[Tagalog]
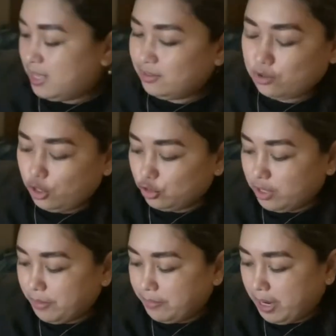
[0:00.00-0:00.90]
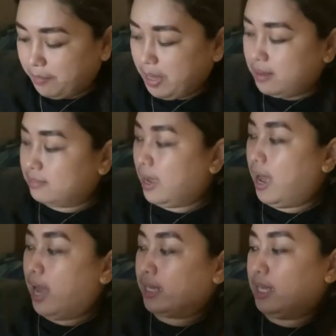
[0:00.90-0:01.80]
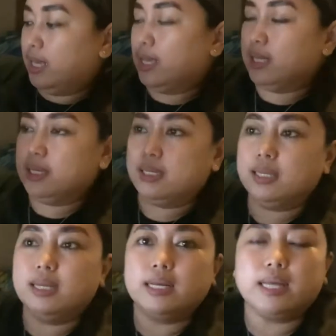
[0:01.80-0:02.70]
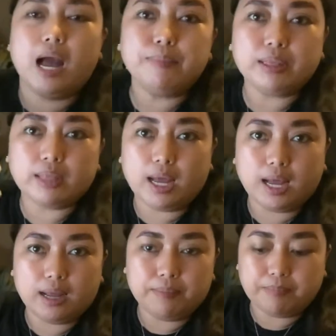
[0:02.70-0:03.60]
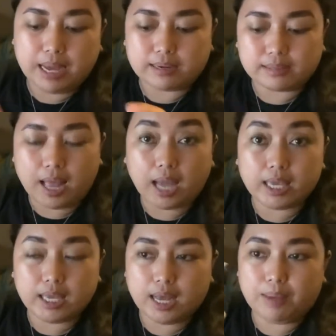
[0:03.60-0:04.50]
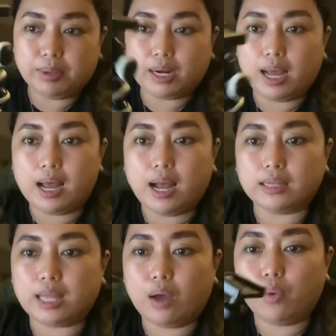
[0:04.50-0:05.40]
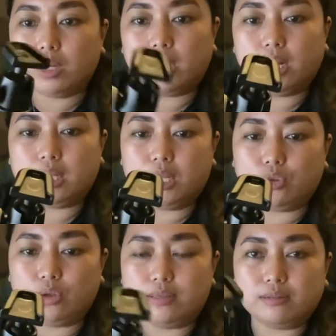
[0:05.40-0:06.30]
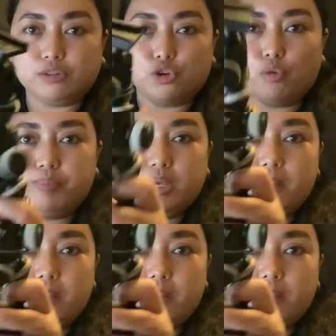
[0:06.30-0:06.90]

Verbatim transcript: So, ito naman mga be is ang aking gamit na para sa aking camera. Ang tawag nila dito is Joby.